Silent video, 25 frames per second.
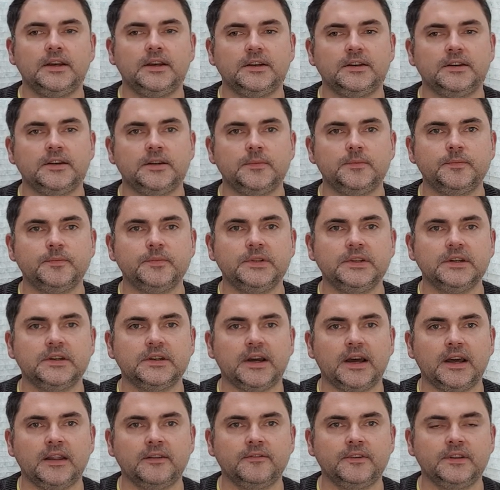ähm,
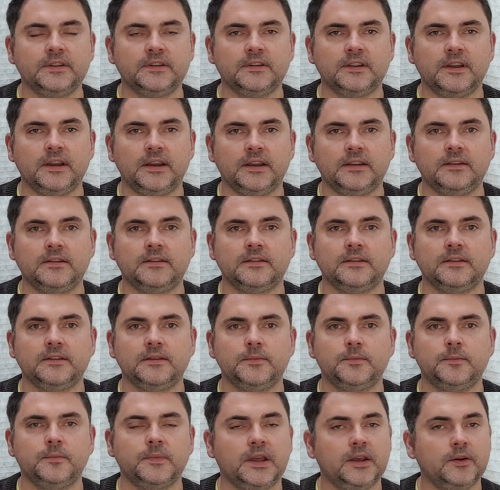Ihre Anwesenheit
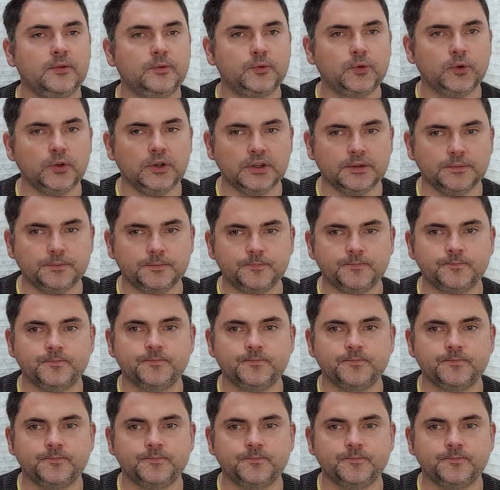ähm, erfüllen.